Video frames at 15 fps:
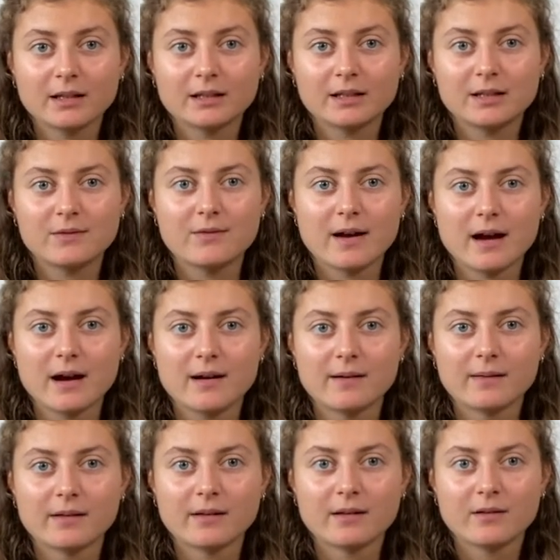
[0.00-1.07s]
qui va
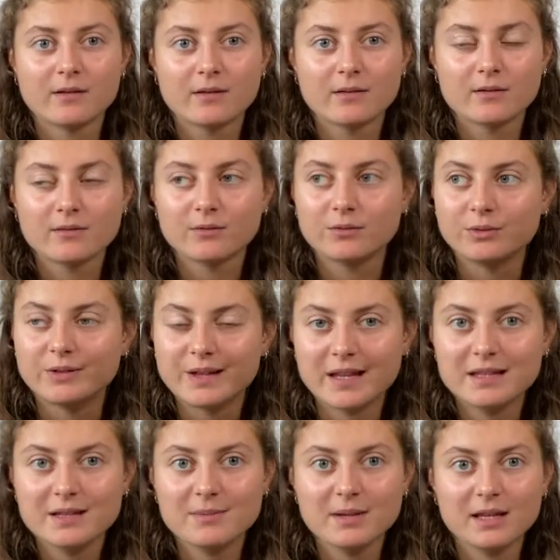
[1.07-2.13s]
vous
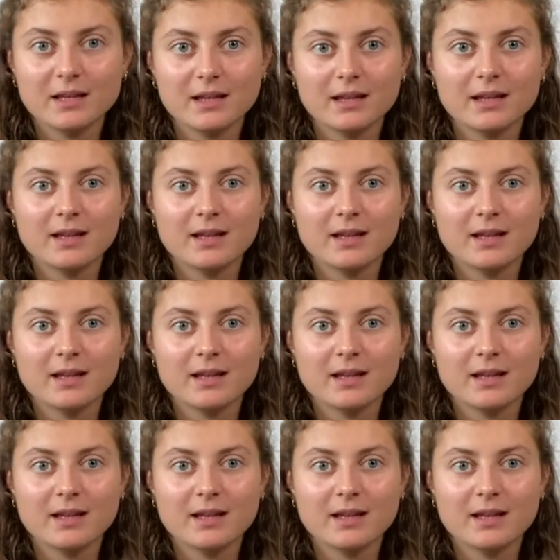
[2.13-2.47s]
animer,